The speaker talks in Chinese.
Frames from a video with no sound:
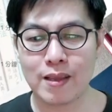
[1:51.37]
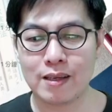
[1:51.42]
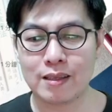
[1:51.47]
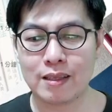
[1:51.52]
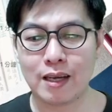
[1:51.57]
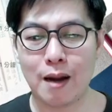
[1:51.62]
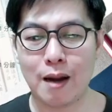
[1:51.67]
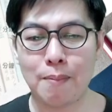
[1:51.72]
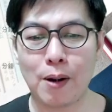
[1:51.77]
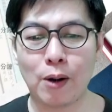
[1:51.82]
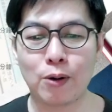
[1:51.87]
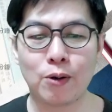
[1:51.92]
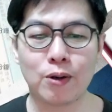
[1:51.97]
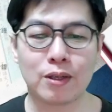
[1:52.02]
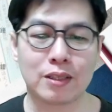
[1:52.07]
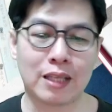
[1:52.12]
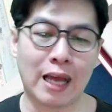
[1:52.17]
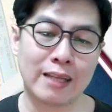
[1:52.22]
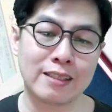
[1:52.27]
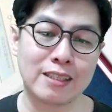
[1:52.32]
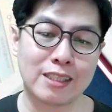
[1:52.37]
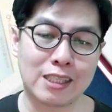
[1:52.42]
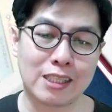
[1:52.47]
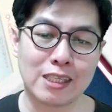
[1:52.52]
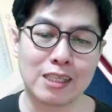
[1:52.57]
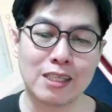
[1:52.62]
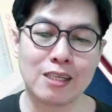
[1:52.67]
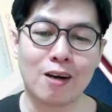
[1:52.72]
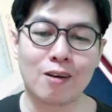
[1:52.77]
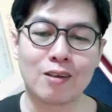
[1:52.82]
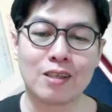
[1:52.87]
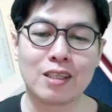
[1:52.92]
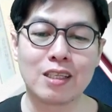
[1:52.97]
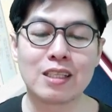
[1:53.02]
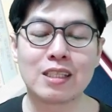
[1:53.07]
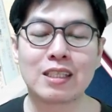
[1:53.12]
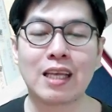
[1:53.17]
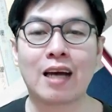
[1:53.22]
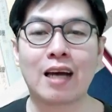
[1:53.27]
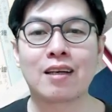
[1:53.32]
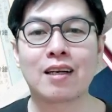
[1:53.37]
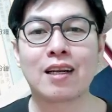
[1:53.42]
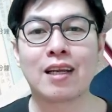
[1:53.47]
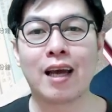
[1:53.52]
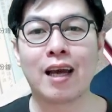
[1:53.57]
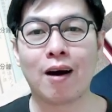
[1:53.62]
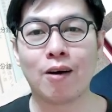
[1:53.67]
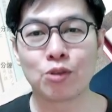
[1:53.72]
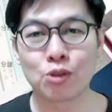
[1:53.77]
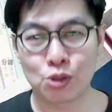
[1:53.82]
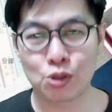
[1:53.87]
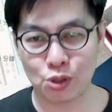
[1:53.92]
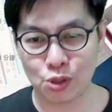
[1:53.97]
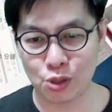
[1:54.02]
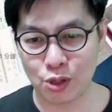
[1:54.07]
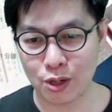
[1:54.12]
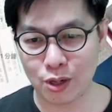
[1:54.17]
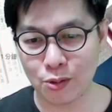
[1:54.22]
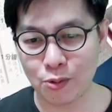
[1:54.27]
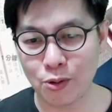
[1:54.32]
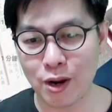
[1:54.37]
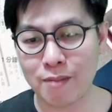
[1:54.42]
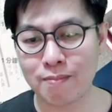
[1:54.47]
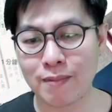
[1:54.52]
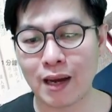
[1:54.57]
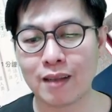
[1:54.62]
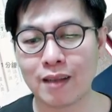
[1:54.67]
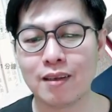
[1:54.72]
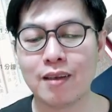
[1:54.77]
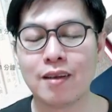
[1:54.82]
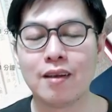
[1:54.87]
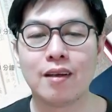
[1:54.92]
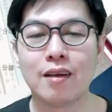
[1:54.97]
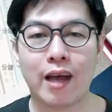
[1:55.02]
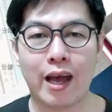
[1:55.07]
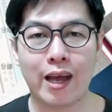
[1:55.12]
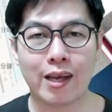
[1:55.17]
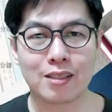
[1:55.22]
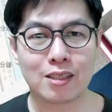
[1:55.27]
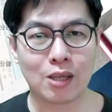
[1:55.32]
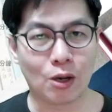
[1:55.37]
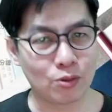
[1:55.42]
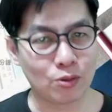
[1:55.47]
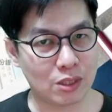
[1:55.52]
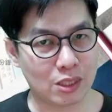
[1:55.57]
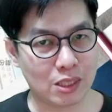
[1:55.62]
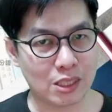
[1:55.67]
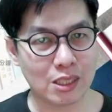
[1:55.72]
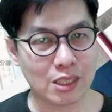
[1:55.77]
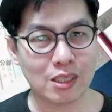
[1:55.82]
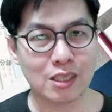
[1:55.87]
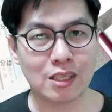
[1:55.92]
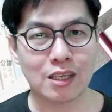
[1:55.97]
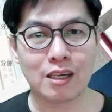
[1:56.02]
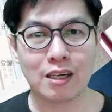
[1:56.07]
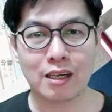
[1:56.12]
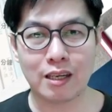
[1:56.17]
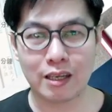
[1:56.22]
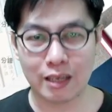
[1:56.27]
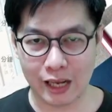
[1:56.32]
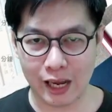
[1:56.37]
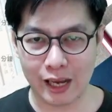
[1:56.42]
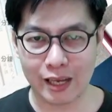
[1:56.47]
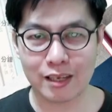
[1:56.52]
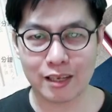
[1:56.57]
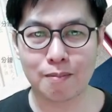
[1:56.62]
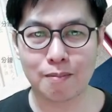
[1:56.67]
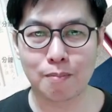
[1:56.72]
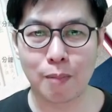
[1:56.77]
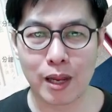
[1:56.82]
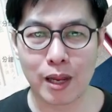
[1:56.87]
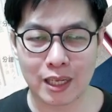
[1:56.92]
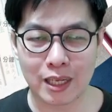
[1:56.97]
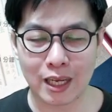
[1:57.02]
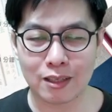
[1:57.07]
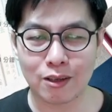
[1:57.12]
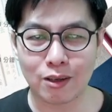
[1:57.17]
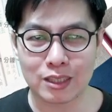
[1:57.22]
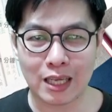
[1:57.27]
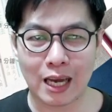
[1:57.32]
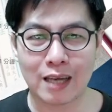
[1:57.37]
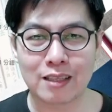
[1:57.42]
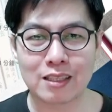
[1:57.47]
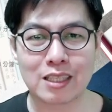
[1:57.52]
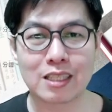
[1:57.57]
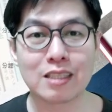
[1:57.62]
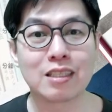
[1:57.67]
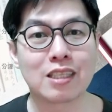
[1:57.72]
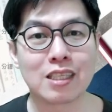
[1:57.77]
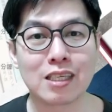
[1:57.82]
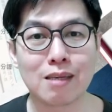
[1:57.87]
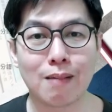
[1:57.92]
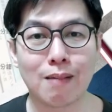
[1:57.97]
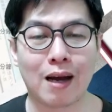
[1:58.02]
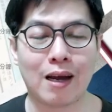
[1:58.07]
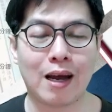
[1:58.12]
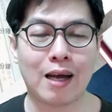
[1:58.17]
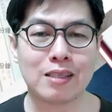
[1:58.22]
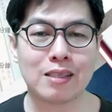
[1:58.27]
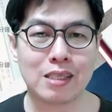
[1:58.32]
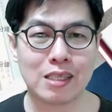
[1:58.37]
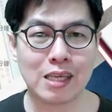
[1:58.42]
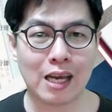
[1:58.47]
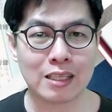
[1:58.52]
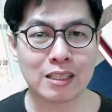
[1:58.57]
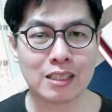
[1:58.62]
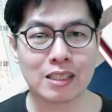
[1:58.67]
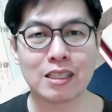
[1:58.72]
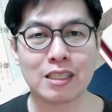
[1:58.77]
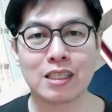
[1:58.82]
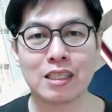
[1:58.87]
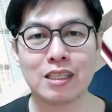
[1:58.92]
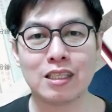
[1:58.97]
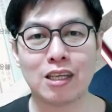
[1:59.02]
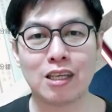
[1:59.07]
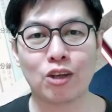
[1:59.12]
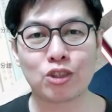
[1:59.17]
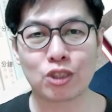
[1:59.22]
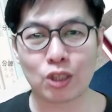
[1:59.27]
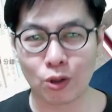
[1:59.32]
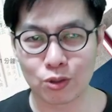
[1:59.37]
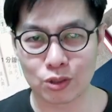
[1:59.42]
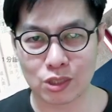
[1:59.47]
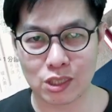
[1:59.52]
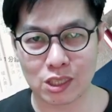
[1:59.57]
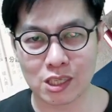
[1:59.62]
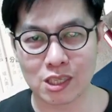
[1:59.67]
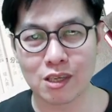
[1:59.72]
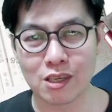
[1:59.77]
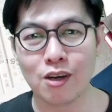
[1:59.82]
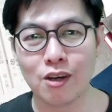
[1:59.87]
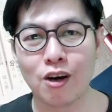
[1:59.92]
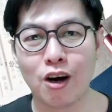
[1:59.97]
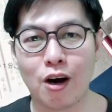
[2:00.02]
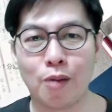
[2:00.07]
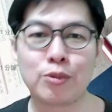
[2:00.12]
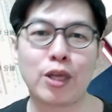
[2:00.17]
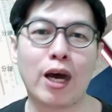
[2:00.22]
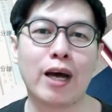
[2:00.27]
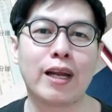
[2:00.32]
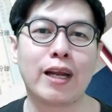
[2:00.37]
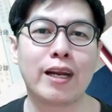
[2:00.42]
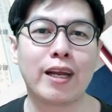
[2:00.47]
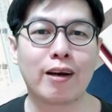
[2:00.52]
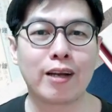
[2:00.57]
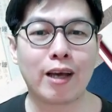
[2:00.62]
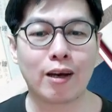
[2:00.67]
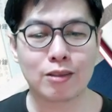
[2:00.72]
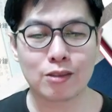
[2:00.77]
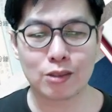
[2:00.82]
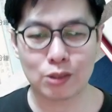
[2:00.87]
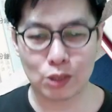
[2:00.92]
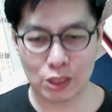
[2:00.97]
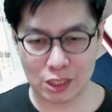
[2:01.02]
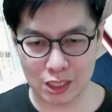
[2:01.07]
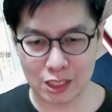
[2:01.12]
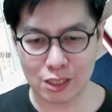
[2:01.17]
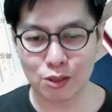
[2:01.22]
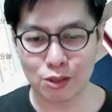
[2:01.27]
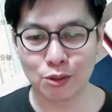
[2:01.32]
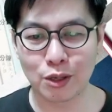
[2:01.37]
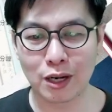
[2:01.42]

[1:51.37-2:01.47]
然后包括谈肌肉，以上鸟学未满，哎，从肌。来，每天都常吃鸡嘛？啊，既然吃鸡就要懂鸡，我们再来聊聊鸡如